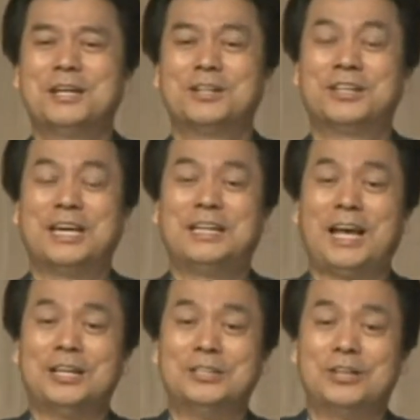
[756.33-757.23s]
거기에
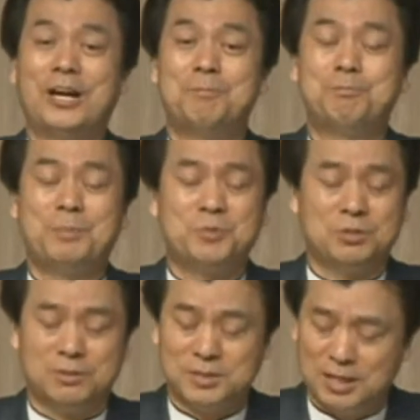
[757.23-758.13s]
대하여
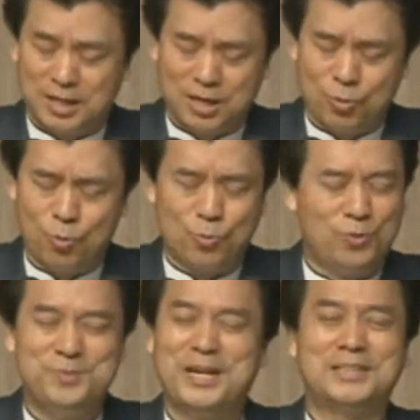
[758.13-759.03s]
합법적으로 생각하고
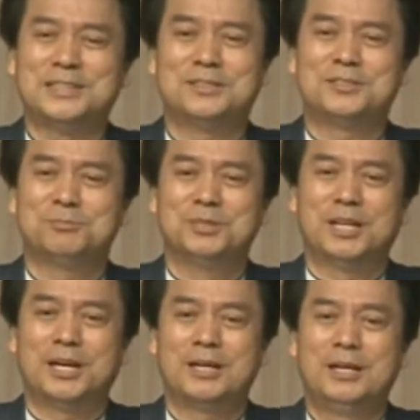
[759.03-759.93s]
고민하지
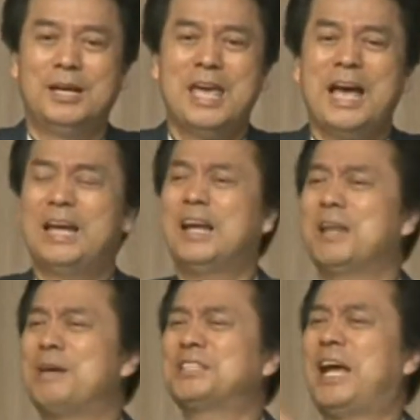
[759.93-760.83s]
않습니다.
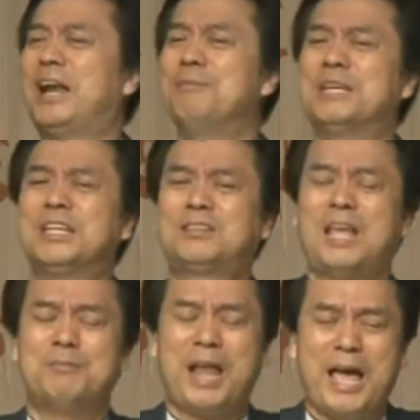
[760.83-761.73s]
하나님의 사람이기
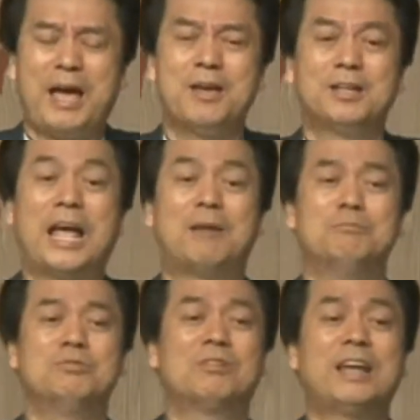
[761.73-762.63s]
때문에 내가
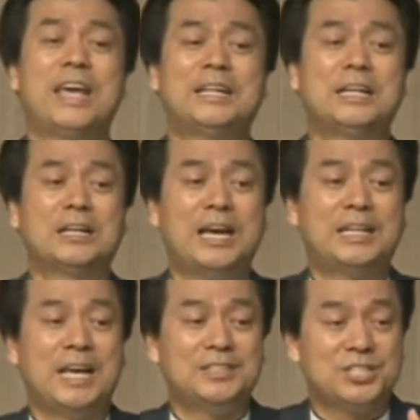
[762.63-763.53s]
뭐를 해야
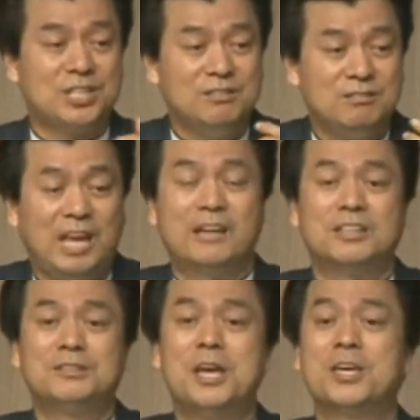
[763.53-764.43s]
될까에 대한
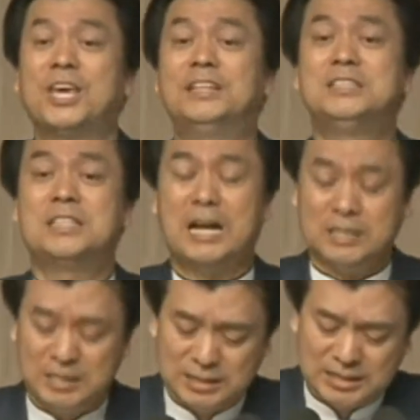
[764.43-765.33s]
선택은
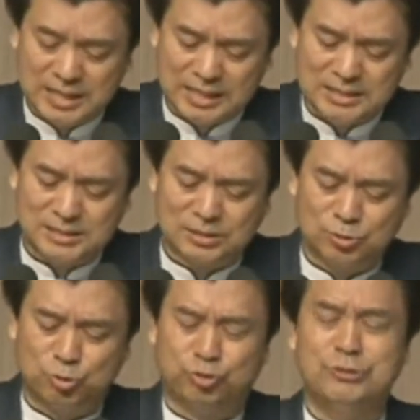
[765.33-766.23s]
굉장히 그에게
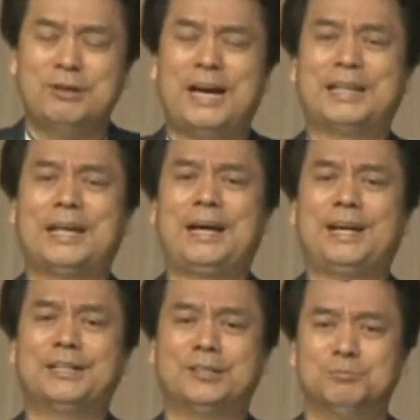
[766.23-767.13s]
있어 중요하다
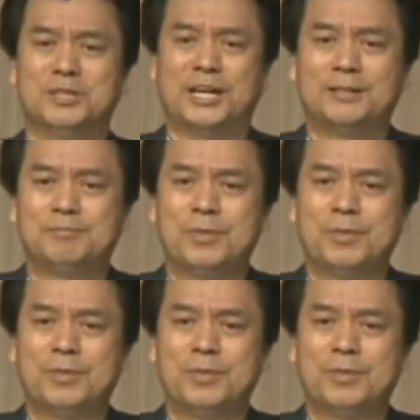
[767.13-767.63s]
하는 겁니다.